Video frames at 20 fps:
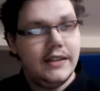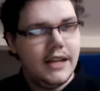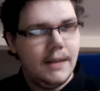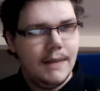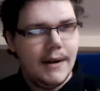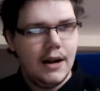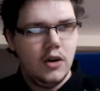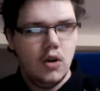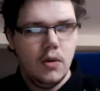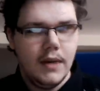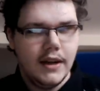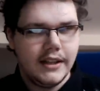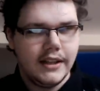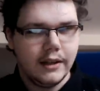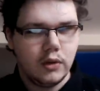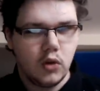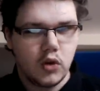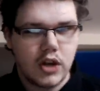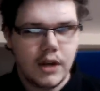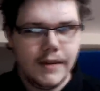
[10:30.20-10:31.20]
Tes balles ne
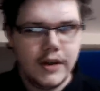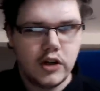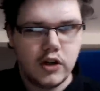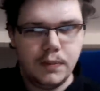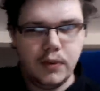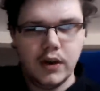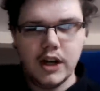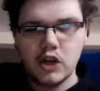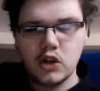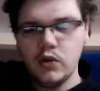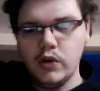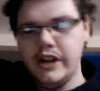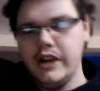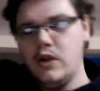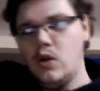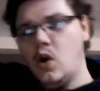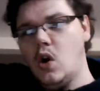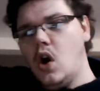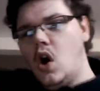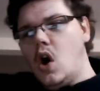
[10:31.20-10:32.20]
m'atteindront jamais, je peux la jouer
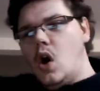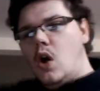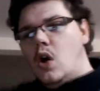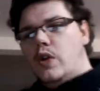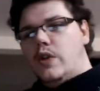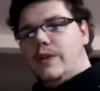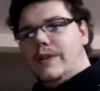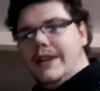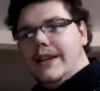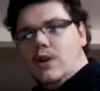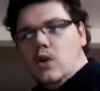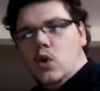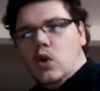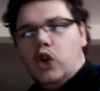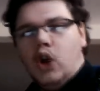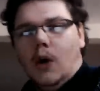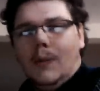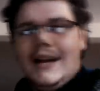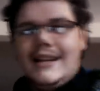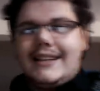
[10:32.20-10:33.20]
Néo. Néo
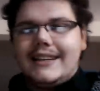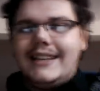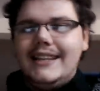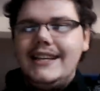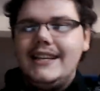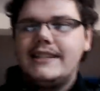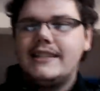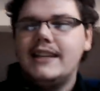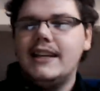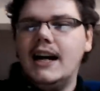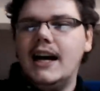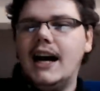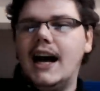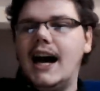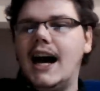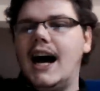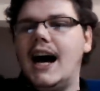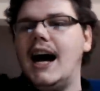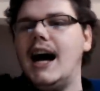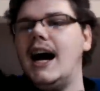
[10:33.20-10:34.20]
dans Matrix
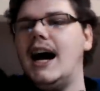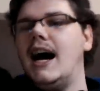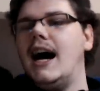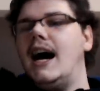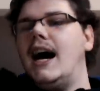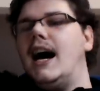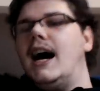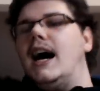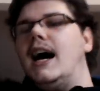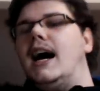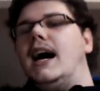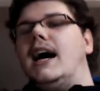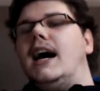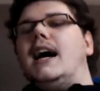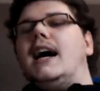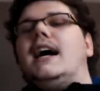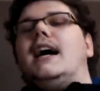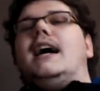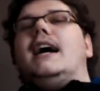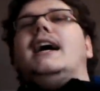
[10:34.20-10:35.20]
Ah
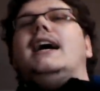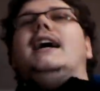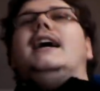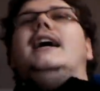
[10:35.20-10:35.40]
Ah